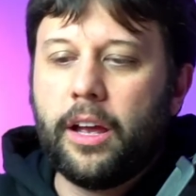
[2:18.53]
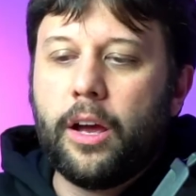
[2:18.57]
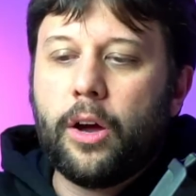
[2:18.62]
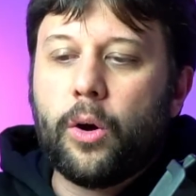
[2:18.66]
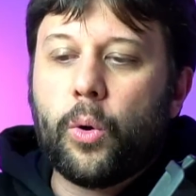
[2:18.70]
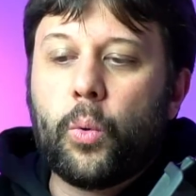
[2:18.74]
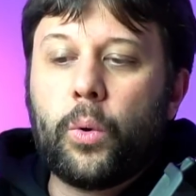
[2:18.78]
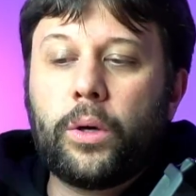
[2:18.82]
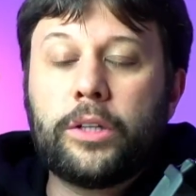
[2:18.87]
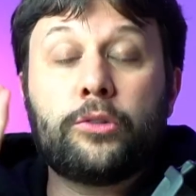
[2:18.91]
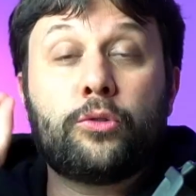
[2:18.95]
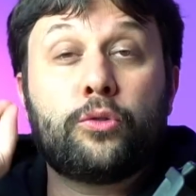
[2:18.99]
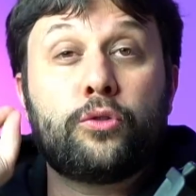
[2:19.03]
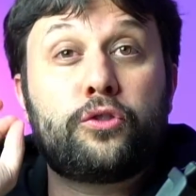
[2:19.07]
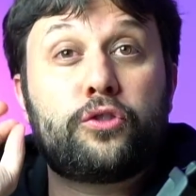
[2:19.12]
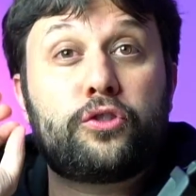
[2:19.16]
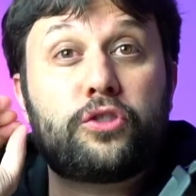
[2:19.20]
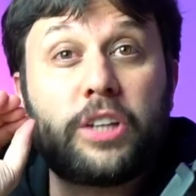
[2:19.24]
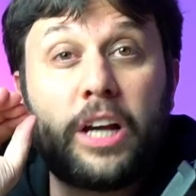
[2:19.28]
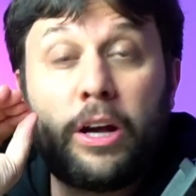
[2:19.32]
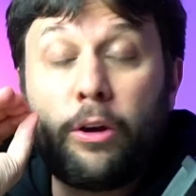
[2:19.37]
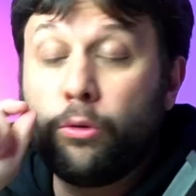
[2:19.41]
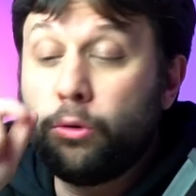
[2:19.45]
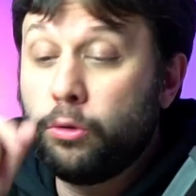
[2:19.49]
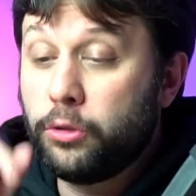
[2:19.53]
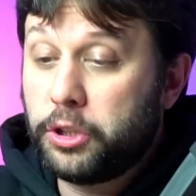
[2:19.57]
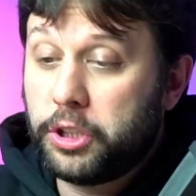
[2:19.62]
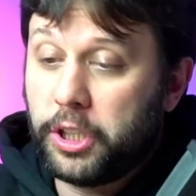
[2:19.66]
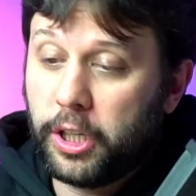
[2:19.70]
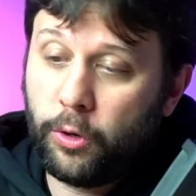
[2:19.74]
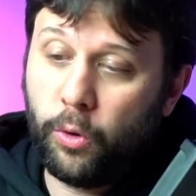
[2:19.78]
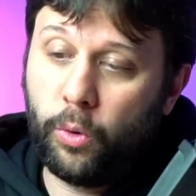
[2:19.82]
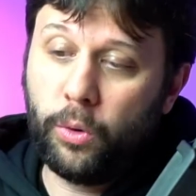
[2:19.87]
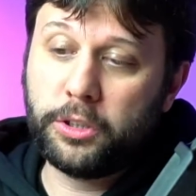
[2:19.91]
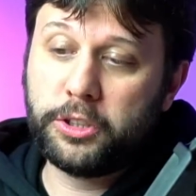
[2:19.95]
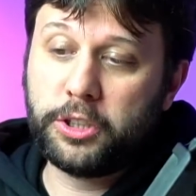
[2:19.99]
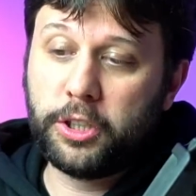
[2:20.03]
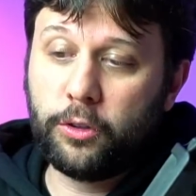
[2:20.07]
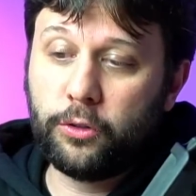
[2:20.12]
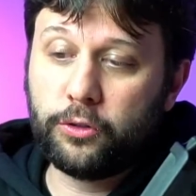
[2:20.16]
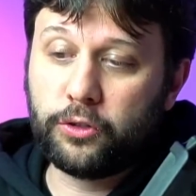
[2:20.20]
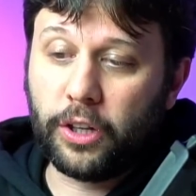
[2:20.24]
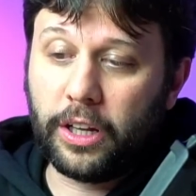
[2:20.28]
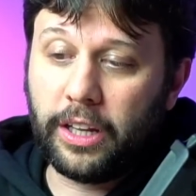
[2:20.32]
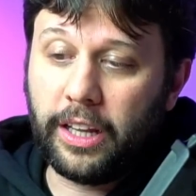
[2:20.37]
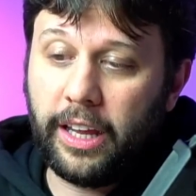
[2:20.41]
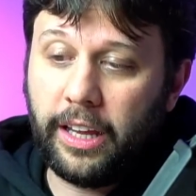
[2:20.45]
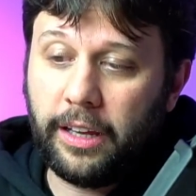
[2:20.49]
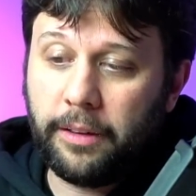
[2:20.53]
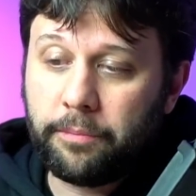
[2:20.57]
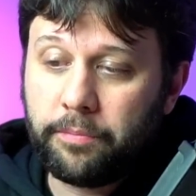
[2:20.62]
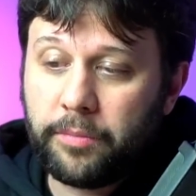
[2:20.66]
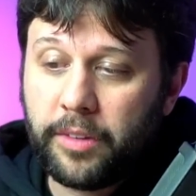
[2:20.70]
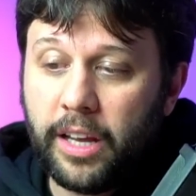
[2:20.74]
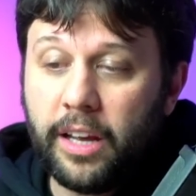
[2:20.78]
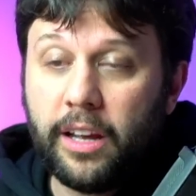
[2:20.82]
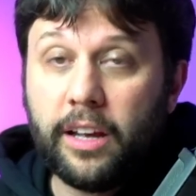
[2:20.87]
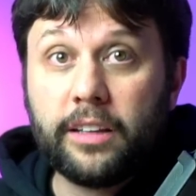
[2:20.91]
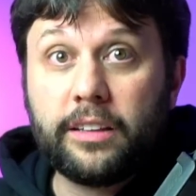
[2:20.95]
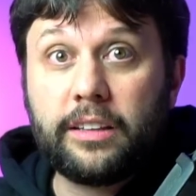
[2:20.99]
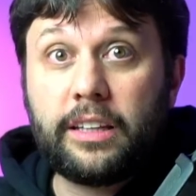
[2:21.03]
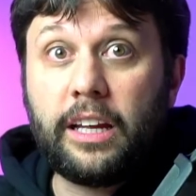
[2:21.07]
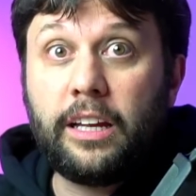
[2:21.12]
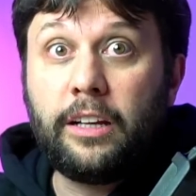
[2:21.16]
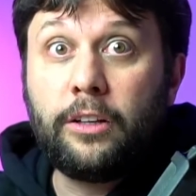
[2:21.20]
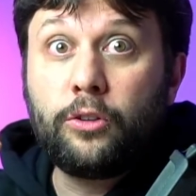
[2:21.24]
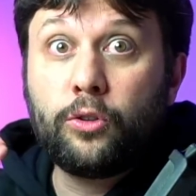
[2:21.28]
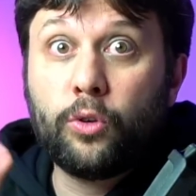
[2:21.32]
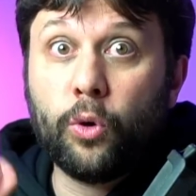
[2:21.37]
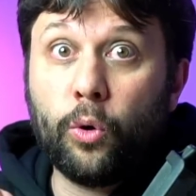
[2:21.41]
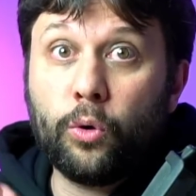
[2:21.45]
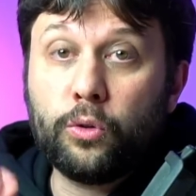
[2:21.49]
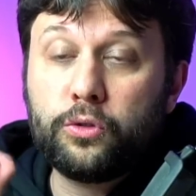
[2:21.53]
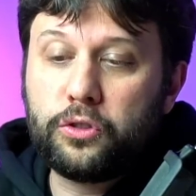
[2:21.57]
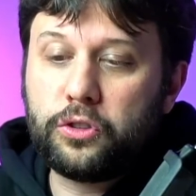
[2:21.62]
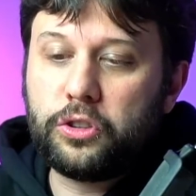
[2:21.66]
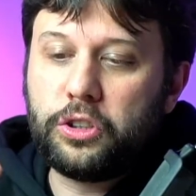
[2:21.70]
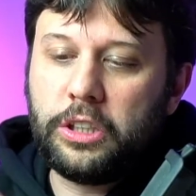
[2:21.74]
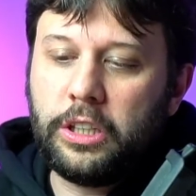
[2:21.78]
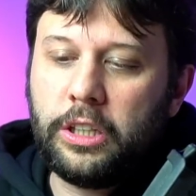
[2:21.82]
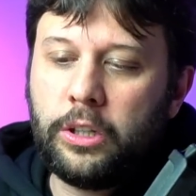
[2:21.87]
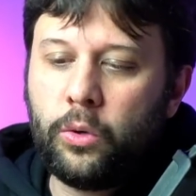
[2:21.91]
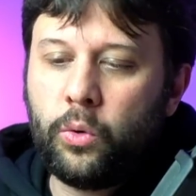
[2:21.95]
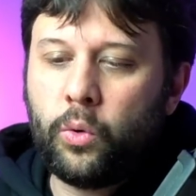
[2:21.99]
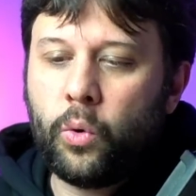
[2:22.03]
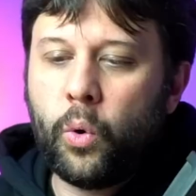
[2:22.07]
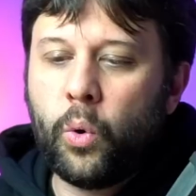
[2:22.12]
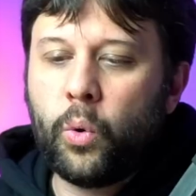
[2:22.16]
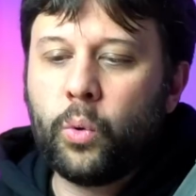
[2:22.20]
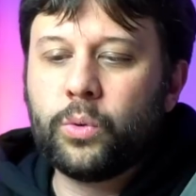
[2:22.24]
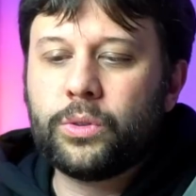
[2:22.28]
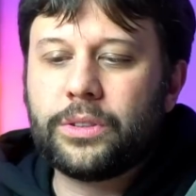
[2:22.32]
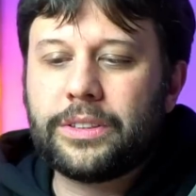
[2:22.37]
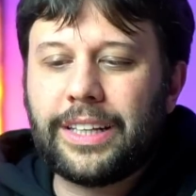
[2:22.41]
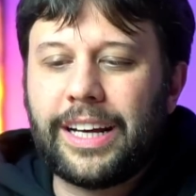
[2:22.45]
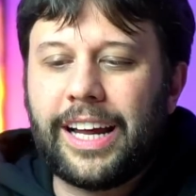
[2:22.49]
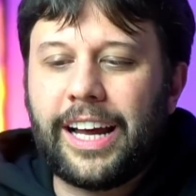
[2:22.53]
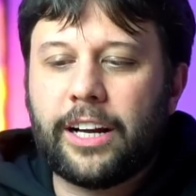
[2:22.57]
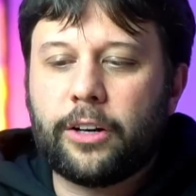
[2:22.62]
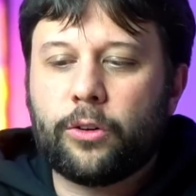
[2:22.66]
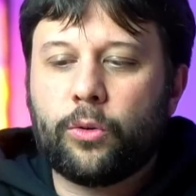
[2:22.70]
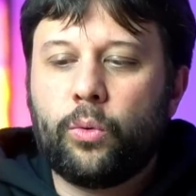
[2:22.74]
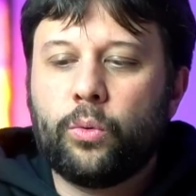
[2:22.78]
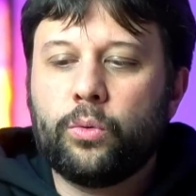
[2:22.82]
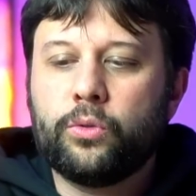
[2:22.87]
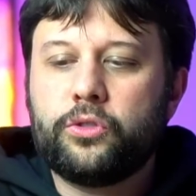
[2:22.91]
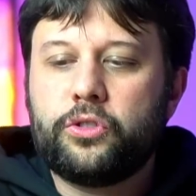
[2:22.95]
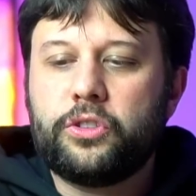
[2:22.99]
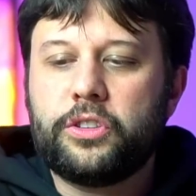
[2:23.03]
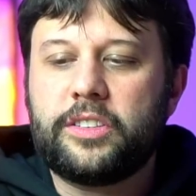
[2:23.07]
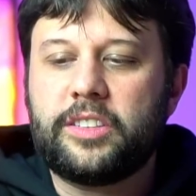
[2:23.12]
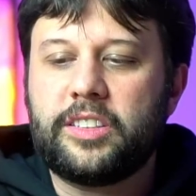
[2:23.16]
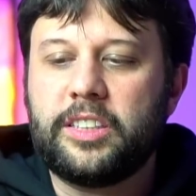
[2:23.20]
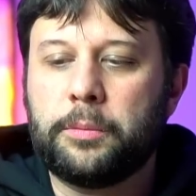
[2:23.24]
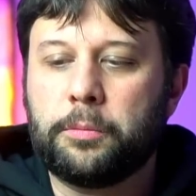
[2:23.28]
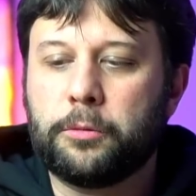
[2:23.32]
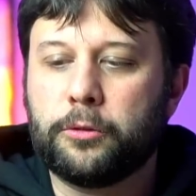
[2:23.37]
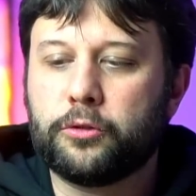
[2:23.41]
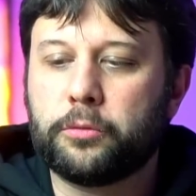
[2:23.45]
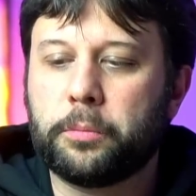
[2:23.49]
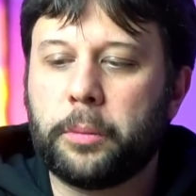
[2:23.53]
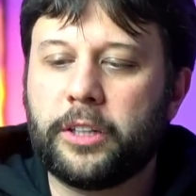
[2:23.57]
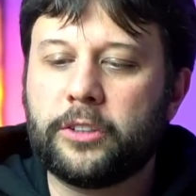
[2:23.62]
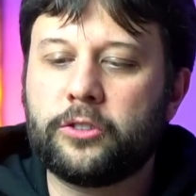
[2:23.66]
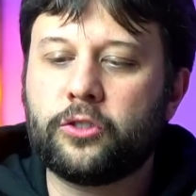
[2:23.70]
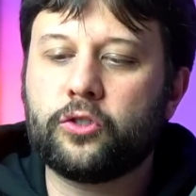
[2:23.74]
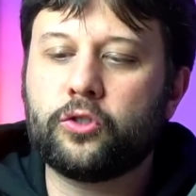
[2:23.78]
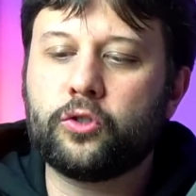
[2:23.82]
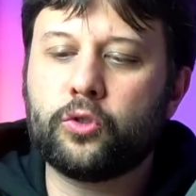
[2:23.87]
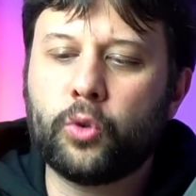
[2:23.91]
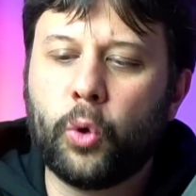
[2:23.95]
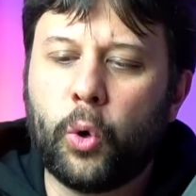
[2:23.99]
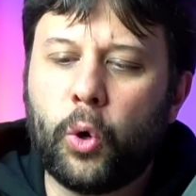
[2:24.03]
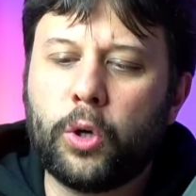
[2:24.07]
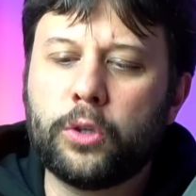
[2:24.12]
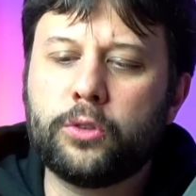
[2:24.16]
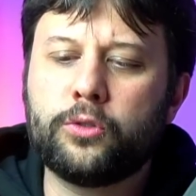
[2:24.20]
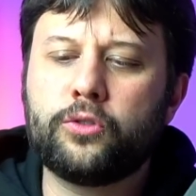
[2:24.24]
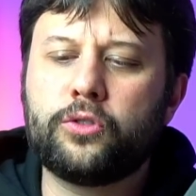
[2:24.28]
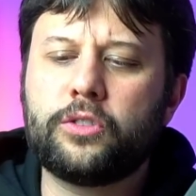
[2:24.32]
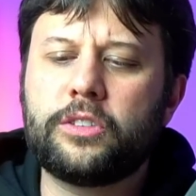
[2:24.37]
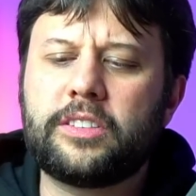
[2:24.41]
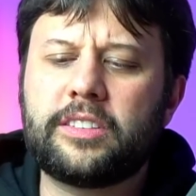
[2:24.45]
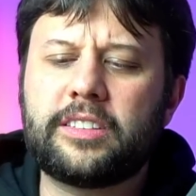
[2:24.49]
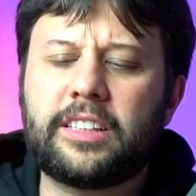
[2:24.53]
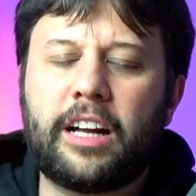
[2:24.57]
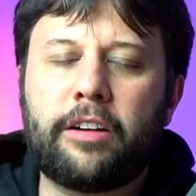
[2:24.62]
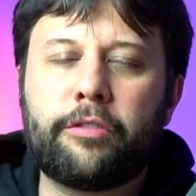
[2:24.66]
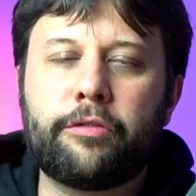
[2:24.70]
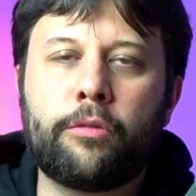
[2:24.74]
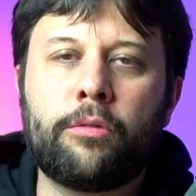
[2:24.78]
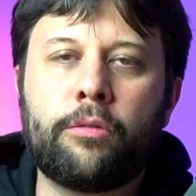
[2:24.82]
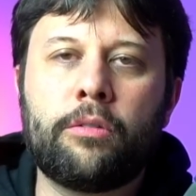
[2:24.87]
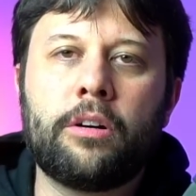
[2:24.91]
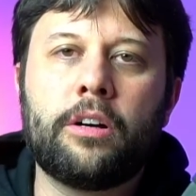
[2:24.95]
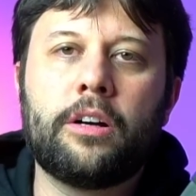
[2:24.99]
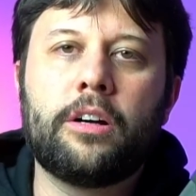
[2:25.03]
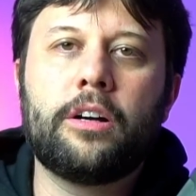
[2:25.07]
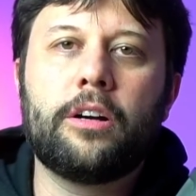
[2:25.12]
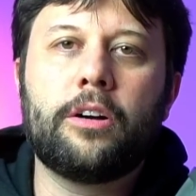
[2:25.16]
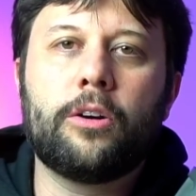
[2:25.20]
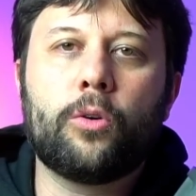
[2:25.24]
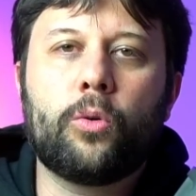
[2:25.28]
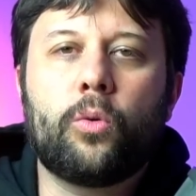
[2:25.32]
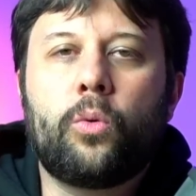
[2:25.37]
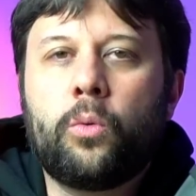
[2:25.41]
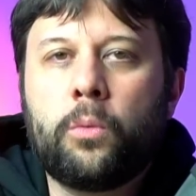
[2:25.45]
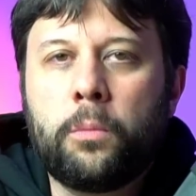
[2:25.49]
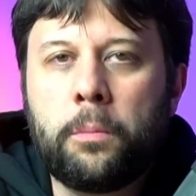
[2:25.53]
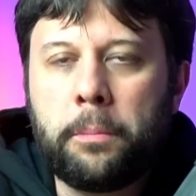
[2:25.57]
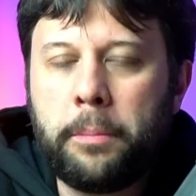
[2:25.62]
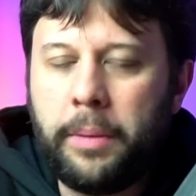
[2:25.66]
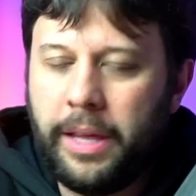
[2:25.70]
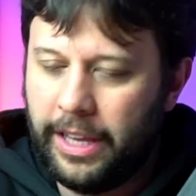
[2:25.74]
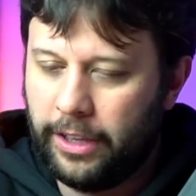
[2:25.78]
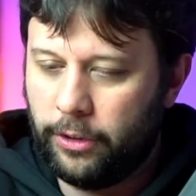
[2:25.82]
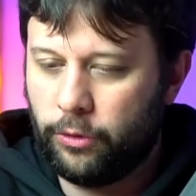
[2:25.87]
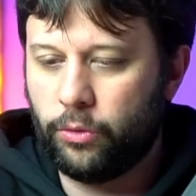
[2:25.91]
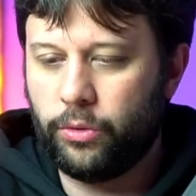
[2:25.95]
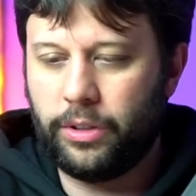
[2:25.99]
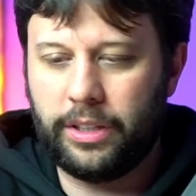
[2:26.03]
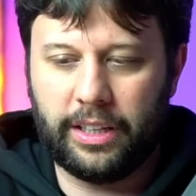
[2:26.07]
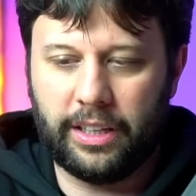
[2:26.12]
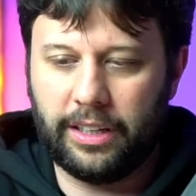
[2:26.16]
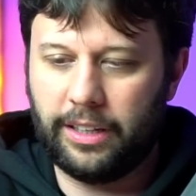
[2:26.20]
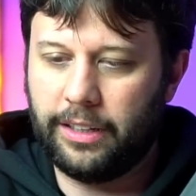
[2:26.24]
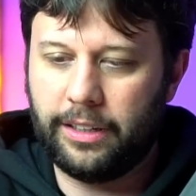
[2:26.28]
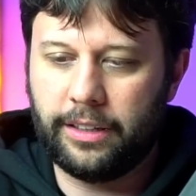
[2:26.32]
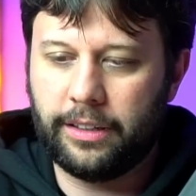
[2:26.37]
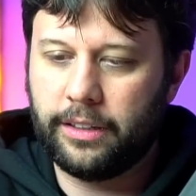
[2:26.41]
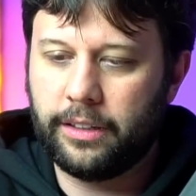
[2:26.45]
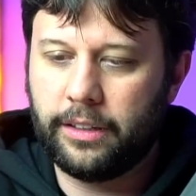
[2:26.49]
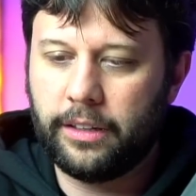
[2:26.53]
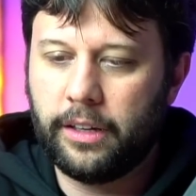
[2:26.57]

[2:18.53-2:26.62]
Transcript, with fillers: Quando Saulo chegou a Jerusalém, tentou se encontrar com os discípulos, mas todos estavam com medo dele,